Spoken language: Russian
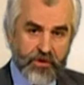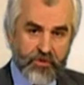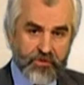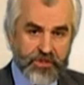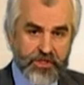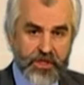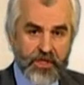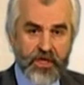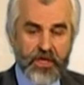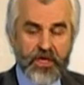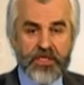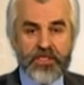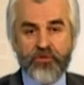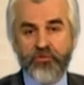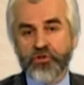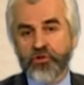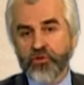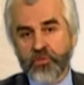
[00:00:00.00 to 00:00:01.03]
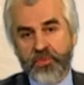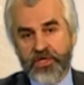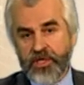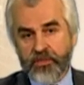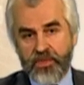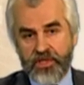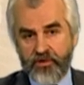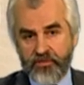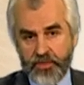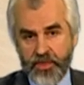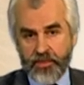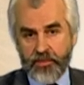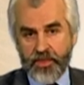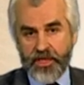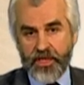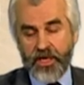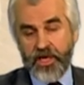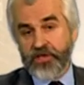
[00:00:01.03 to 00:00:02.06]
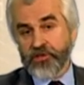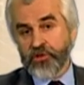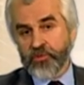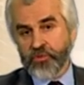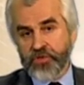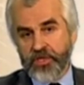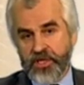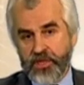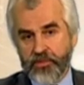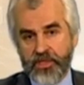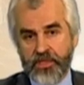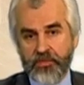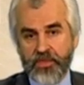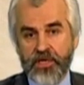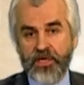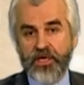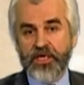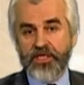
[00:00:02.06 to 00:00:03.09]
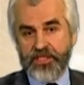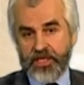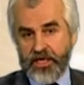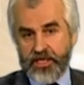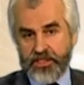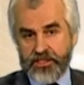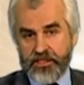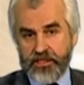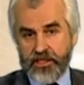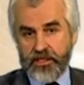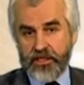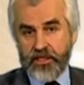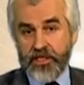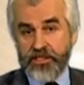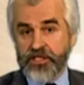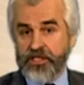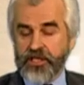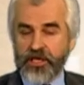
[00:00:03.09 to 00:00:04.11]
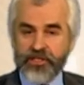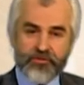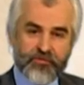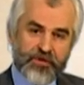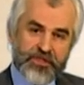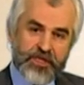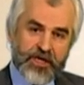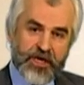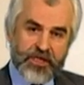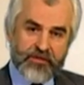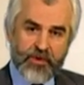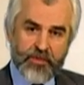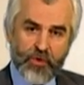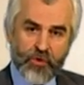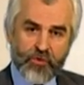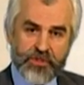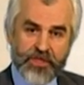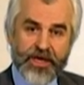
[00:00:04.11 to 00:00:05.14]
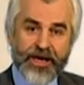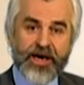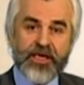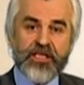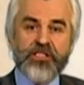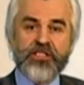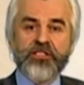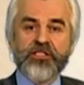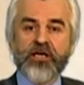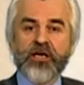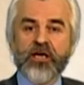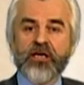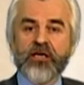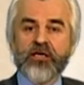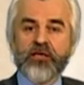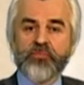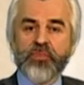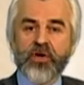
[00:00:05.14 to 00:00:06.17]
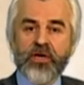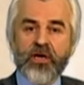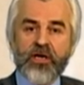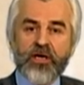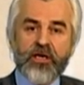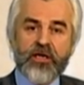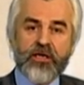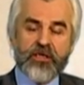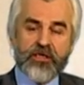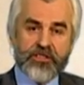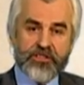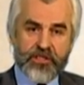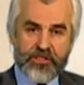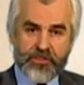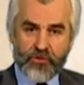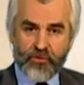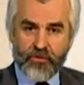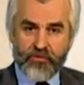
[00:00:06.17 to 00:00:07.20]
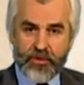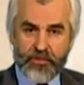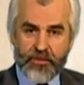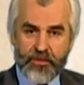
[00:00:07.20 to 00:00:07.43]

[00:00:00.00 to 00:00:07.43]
Руси, того, чего бы не было в Библии, и о чем уже не было бы сказано. Здесь сразу возникает вопрос, а есть ли такая параллель со словом?